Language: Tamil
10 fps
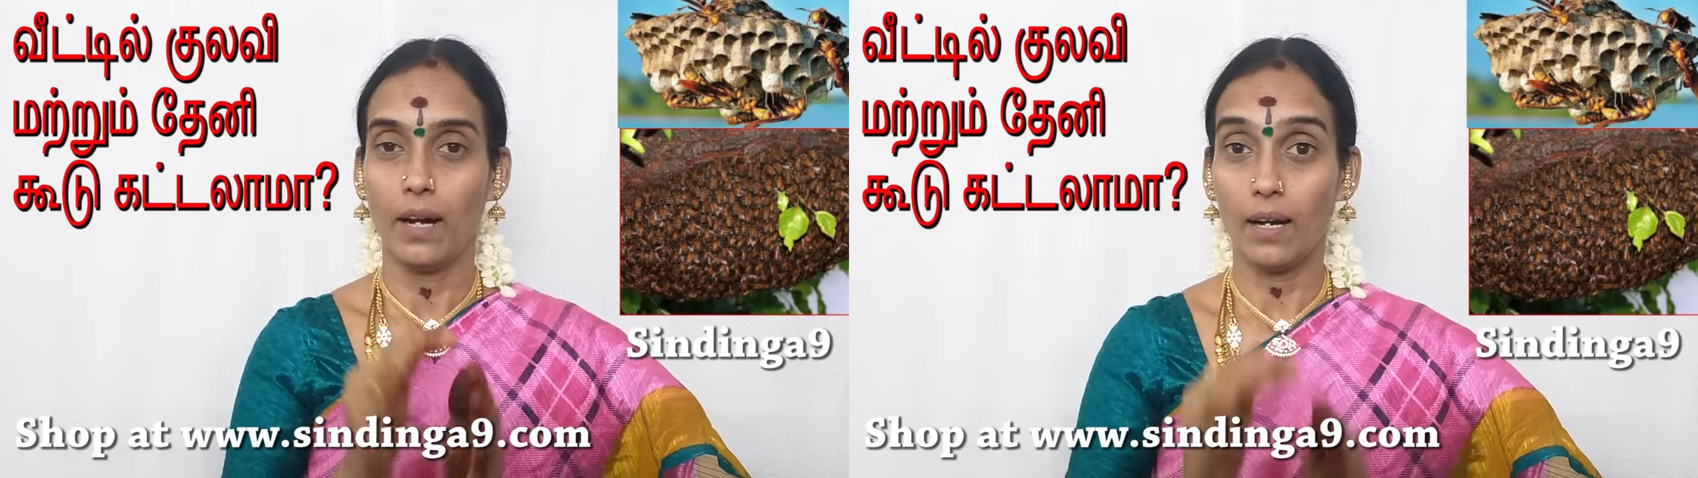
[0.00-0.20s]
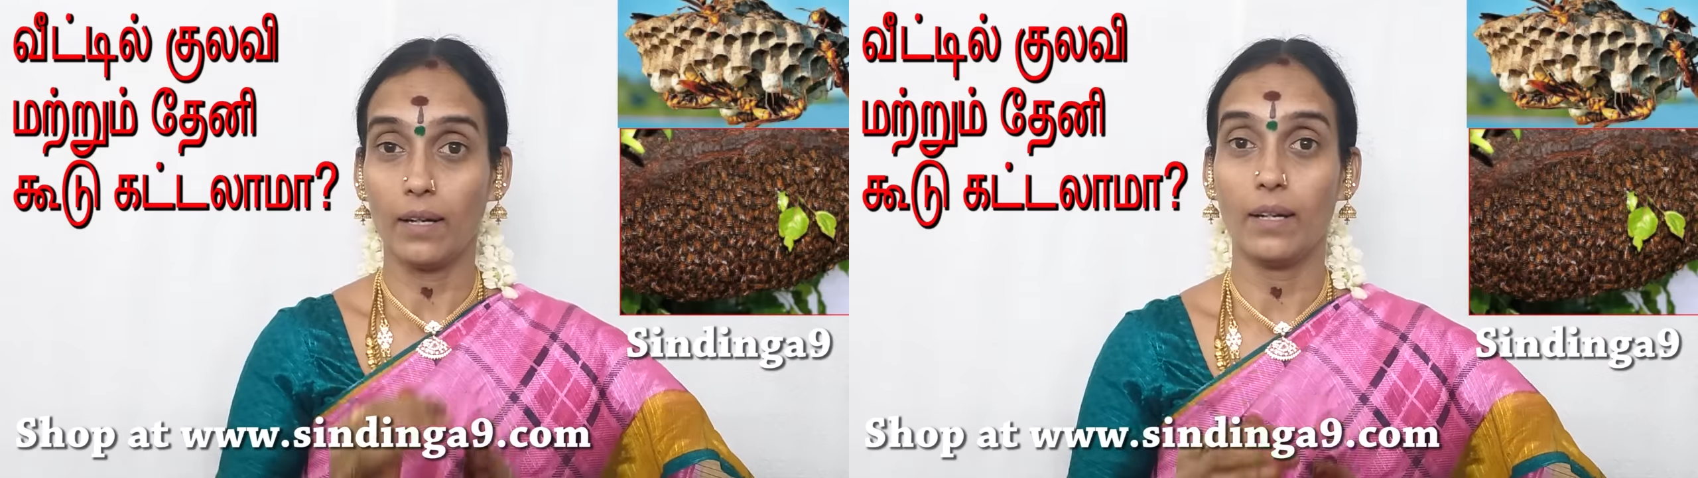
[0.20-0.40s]

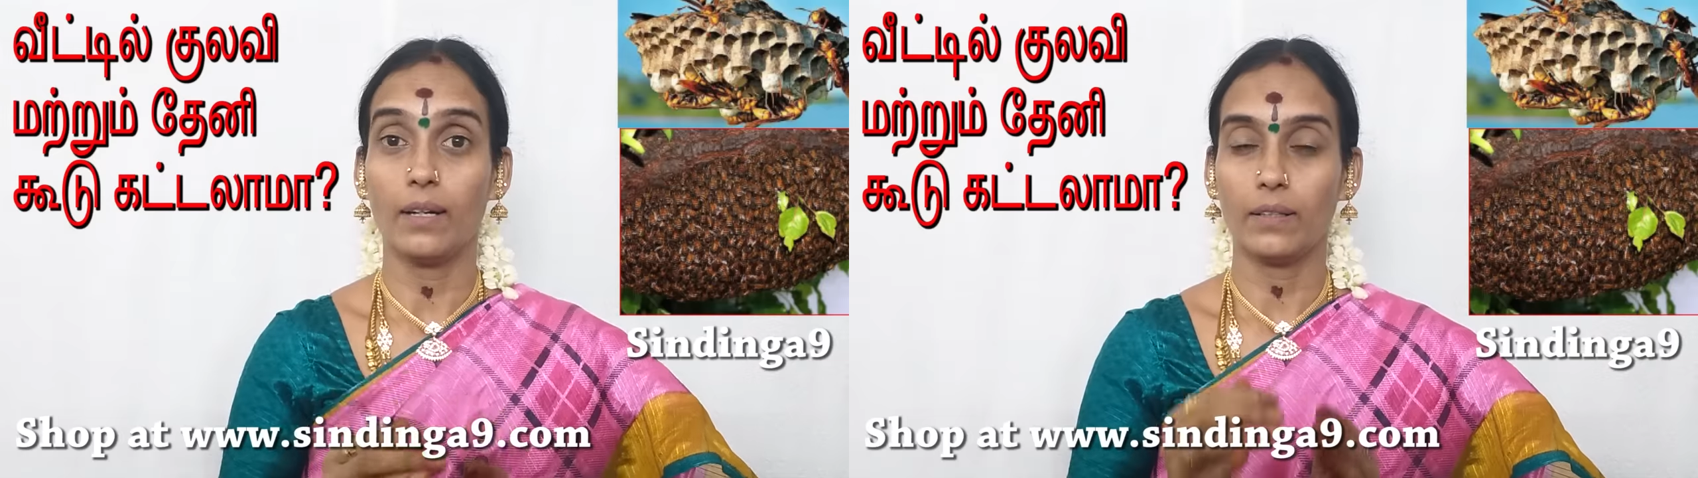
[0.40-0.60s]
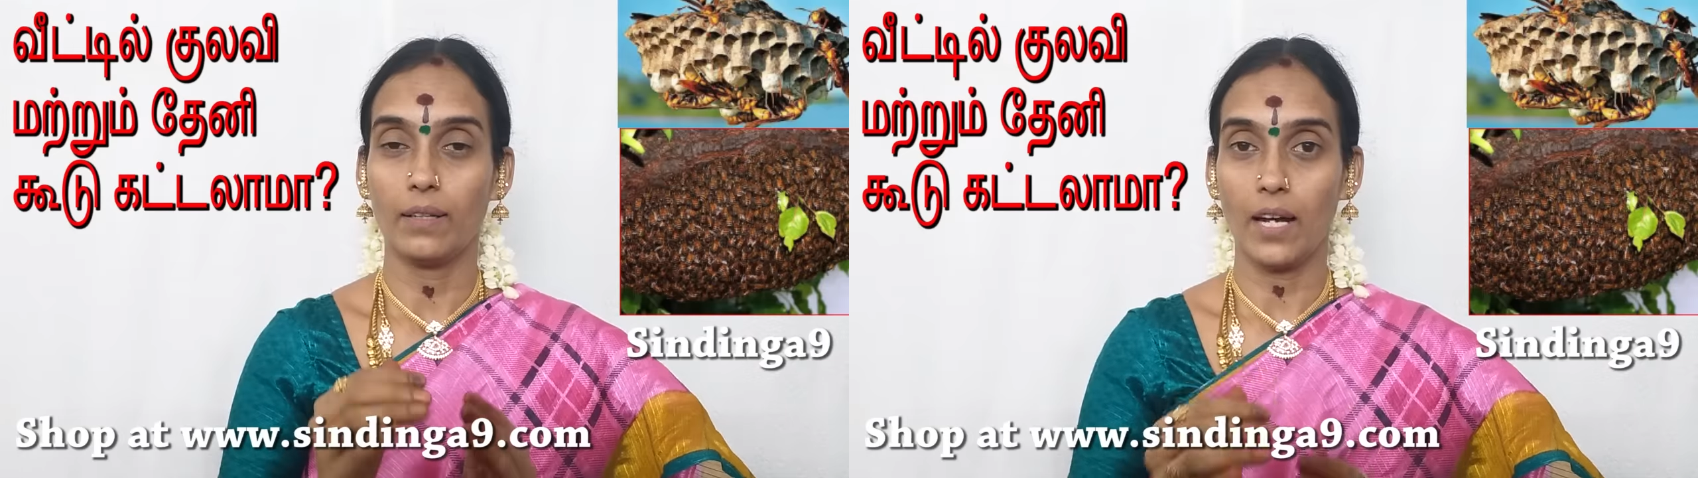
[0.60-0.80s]
ஆனால்
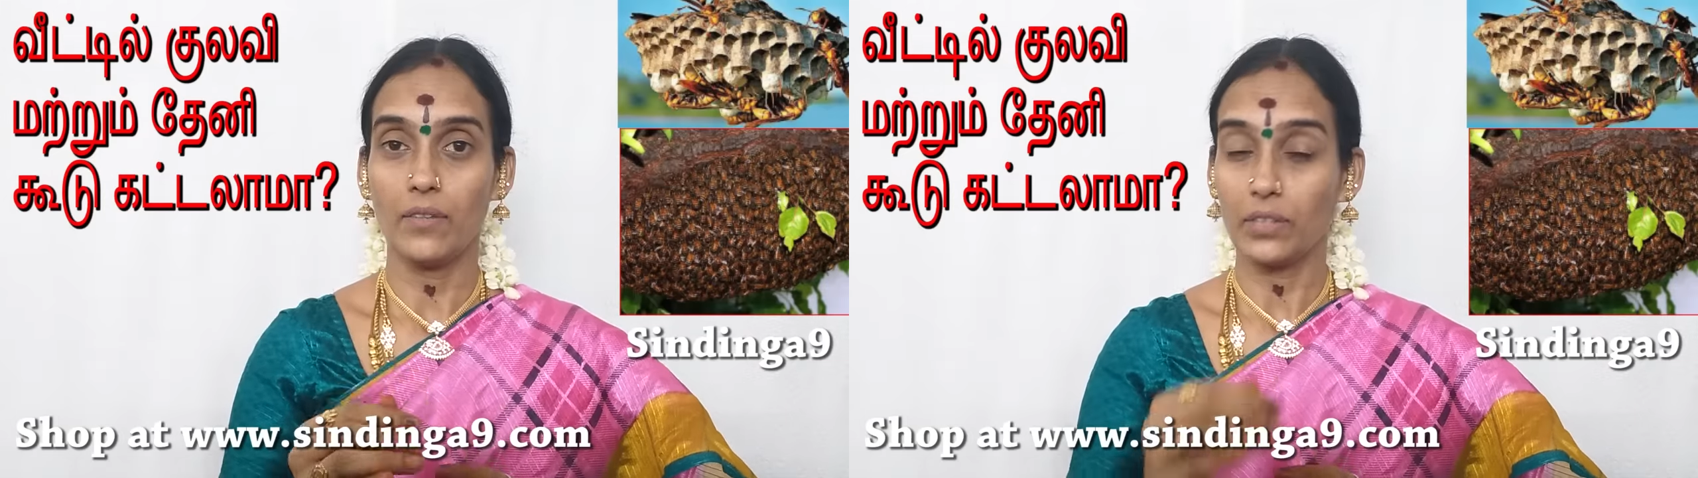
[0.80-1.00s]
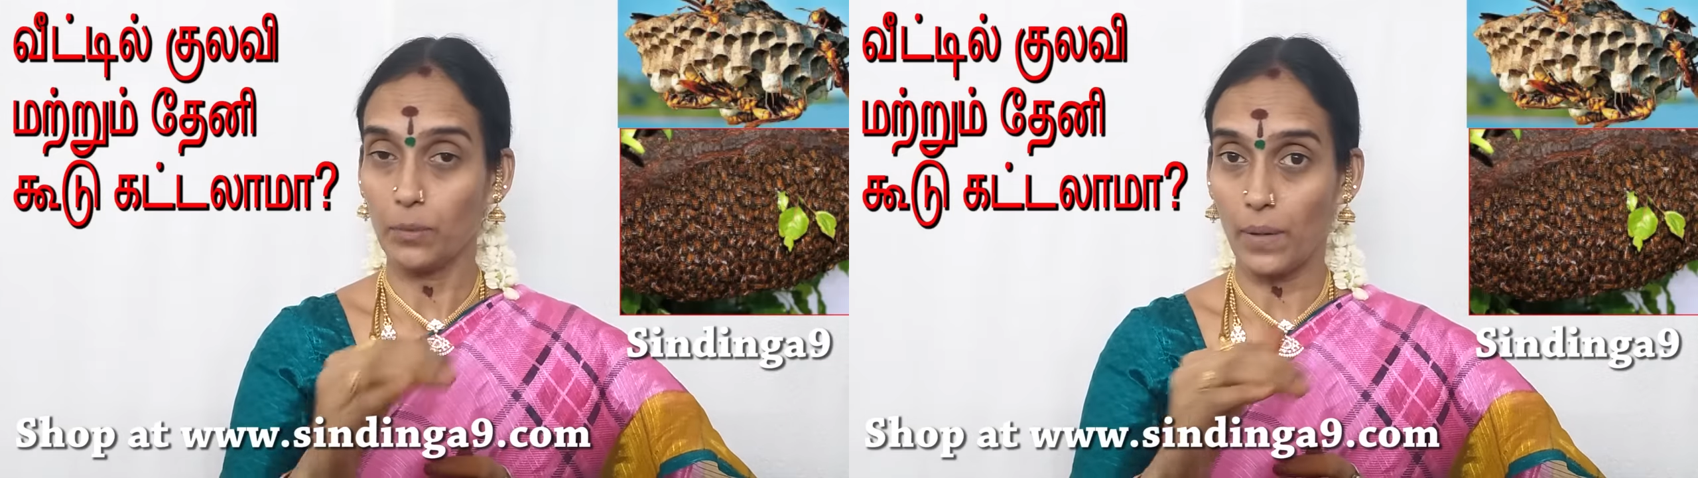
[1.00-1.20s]
நாய்
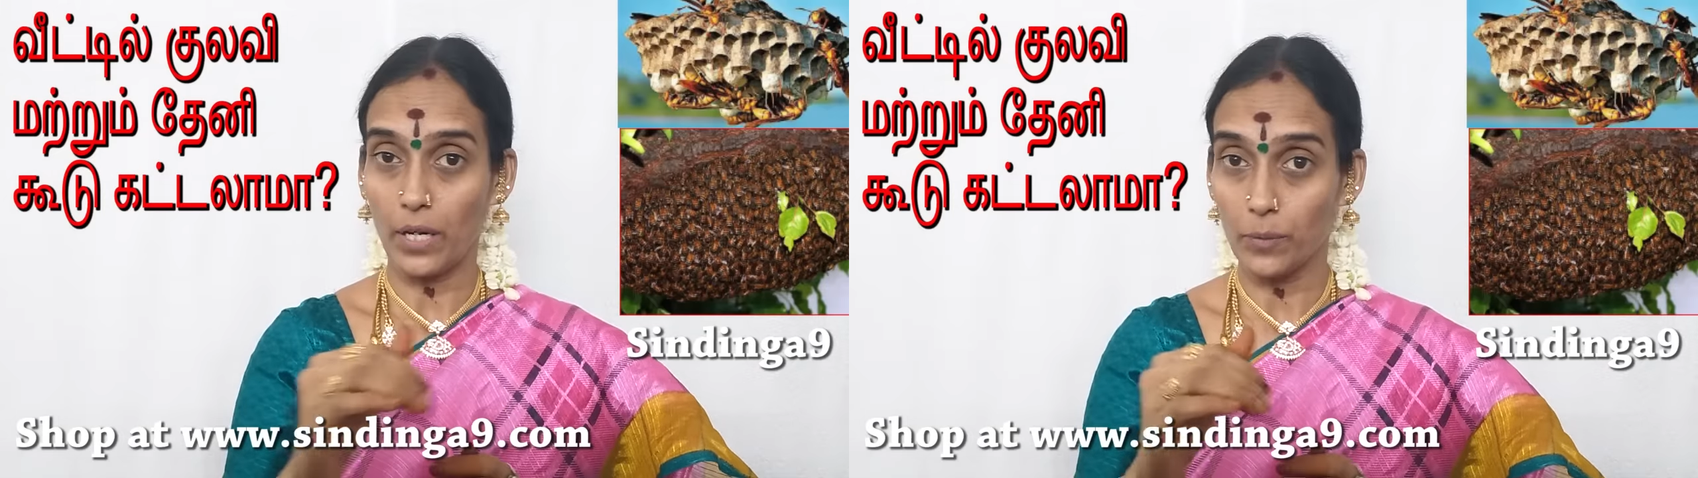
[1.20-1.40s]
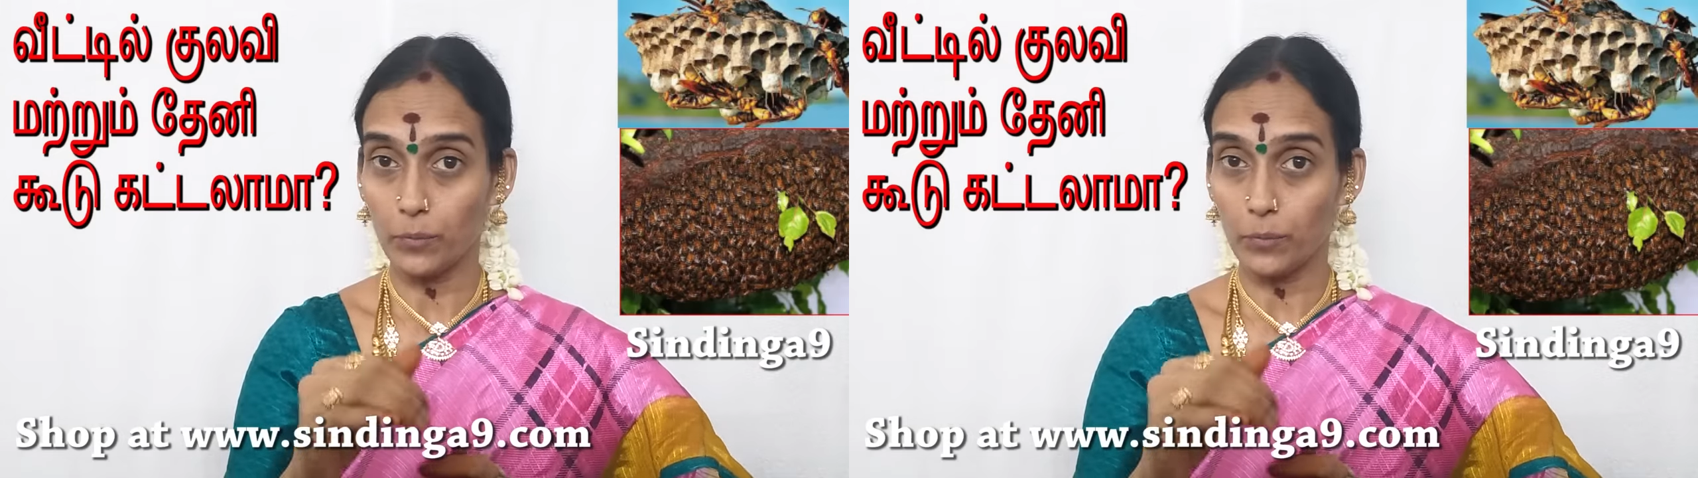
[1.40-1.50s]
வந்து பள்ளம்